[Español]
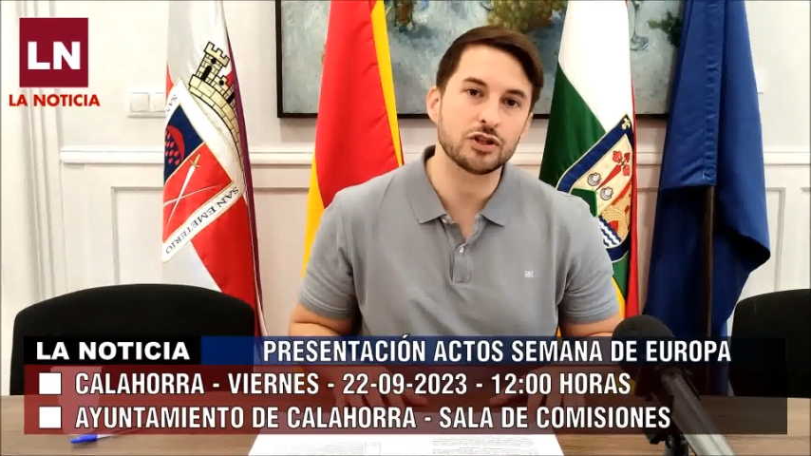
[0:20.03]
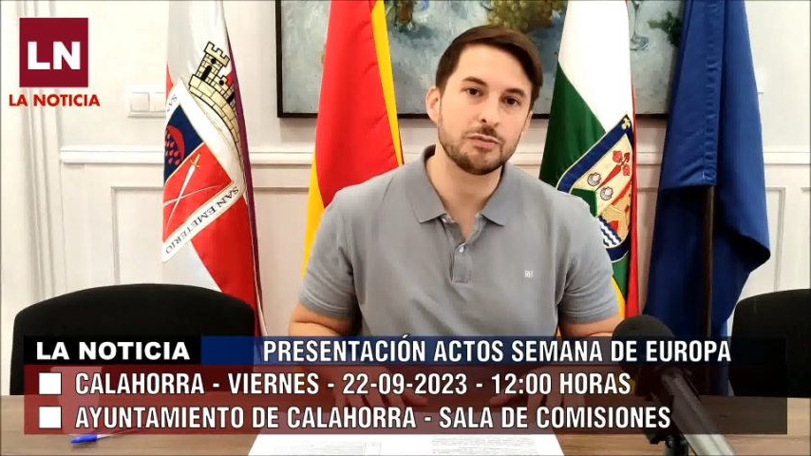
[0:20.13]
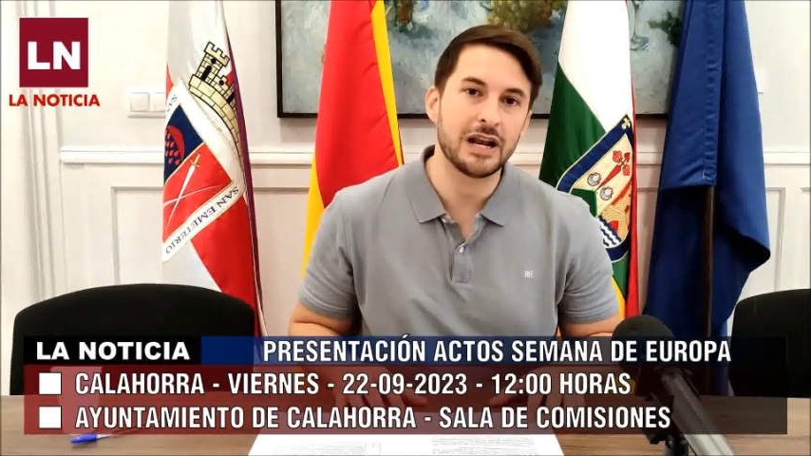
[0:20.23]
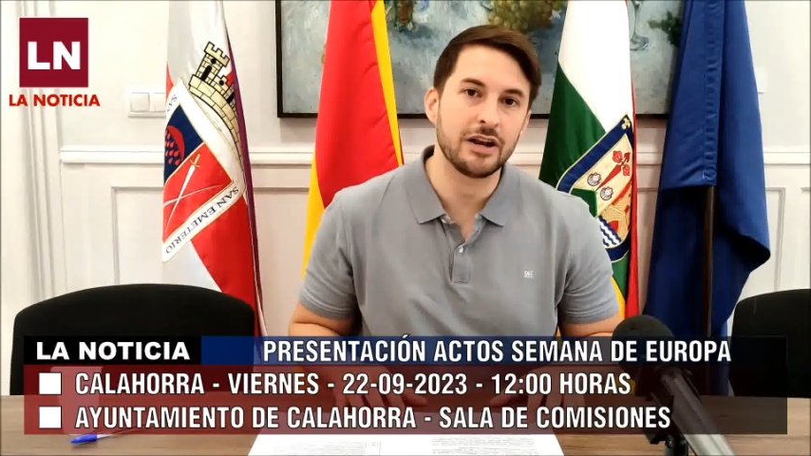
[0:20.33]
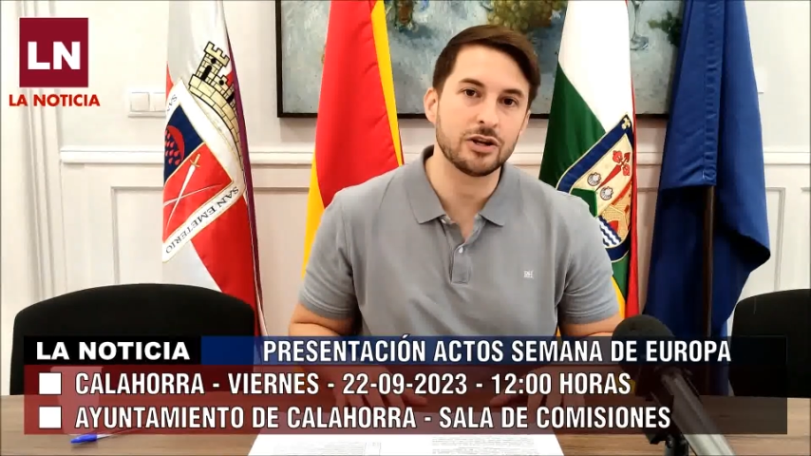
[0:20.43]

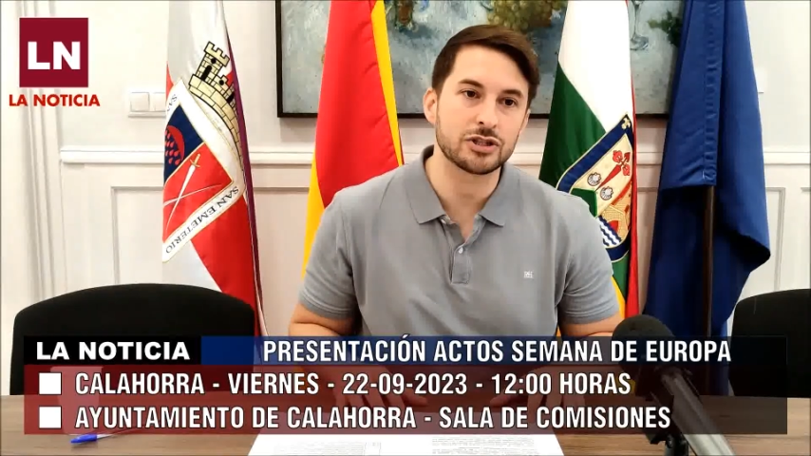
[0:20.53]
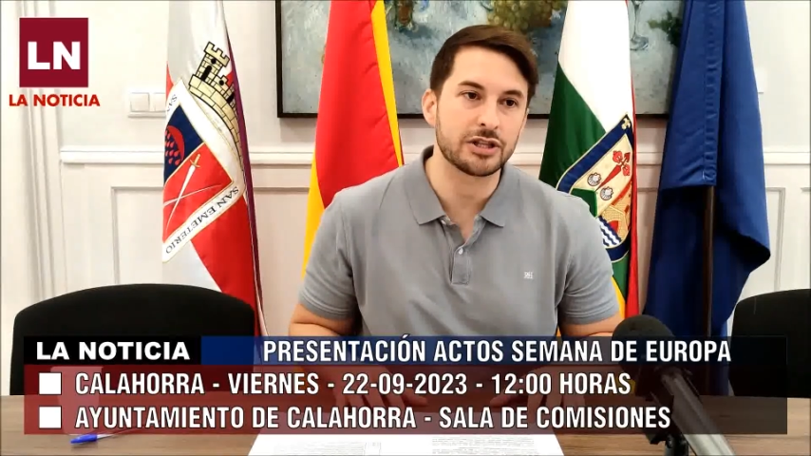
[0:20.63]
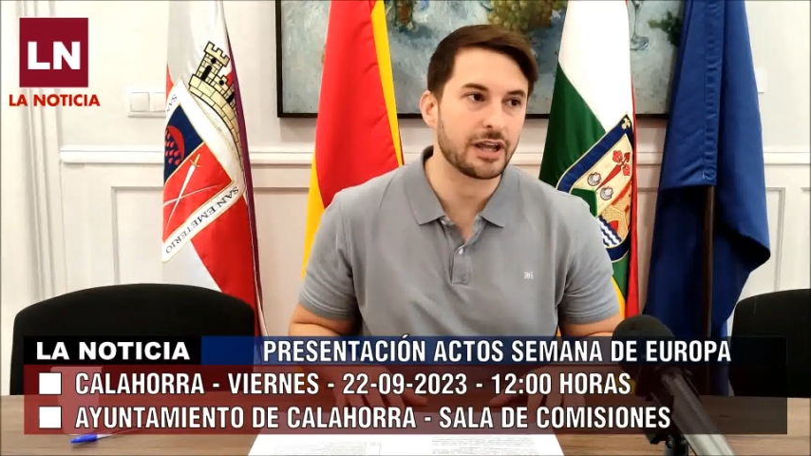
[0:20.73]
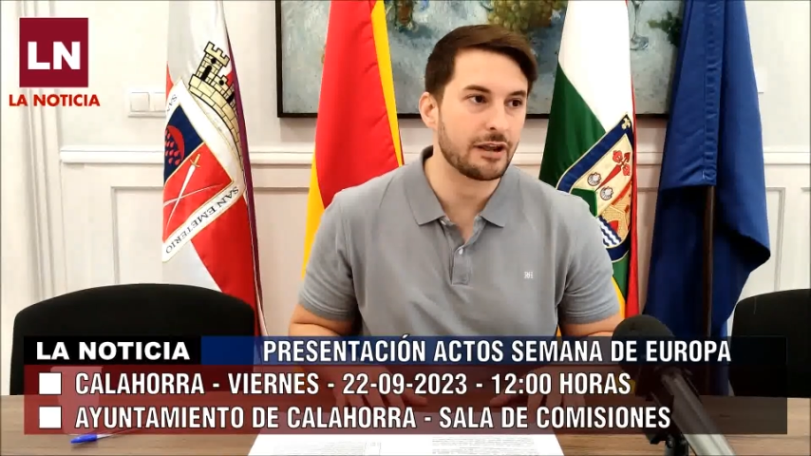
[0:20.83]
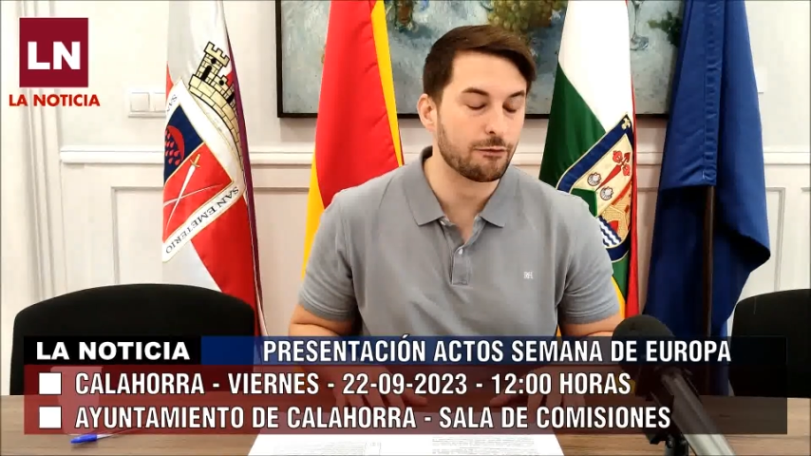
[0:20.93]
Dos
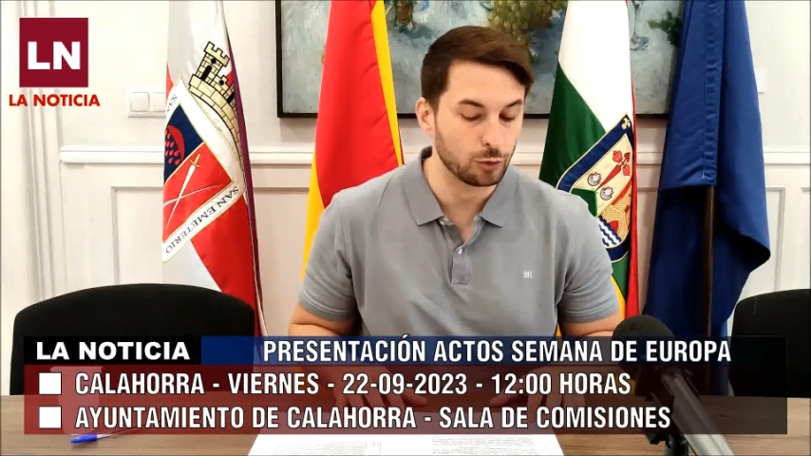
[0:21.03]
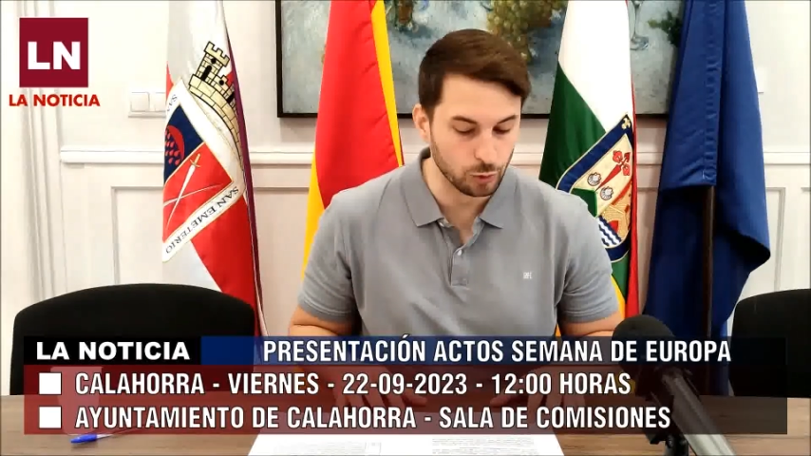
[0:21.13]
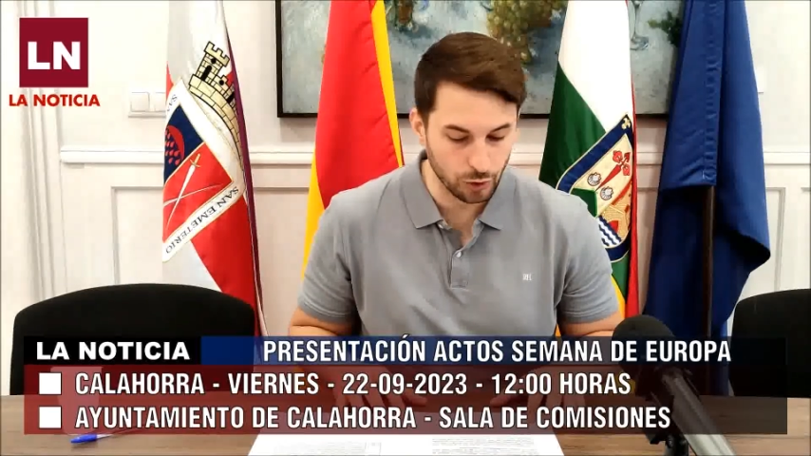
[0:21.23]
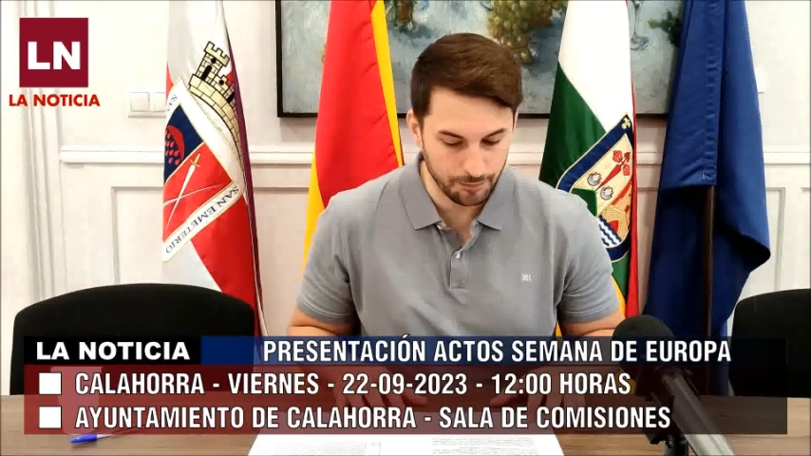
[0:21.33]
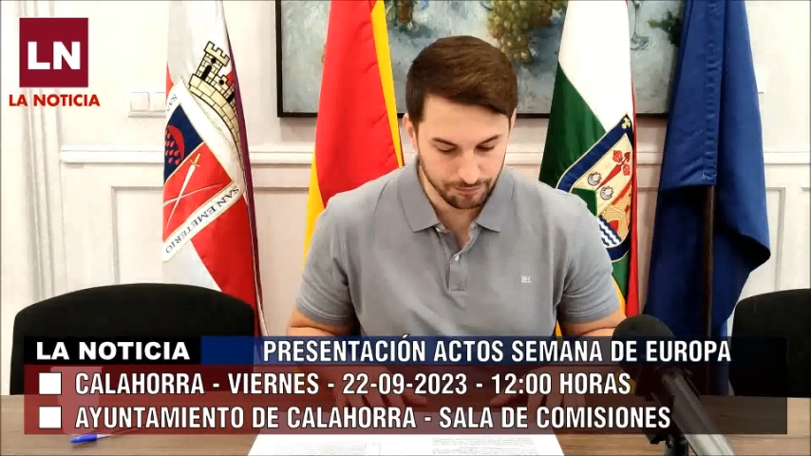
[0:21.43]
Milenios de
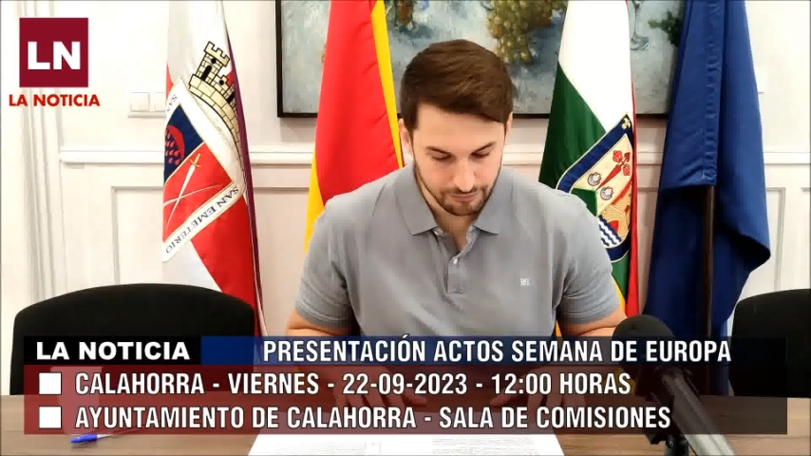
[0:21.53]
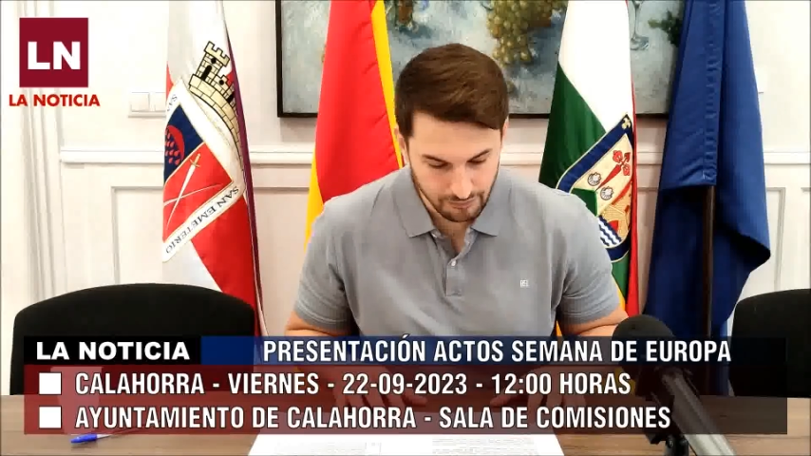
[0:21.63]
Futuro.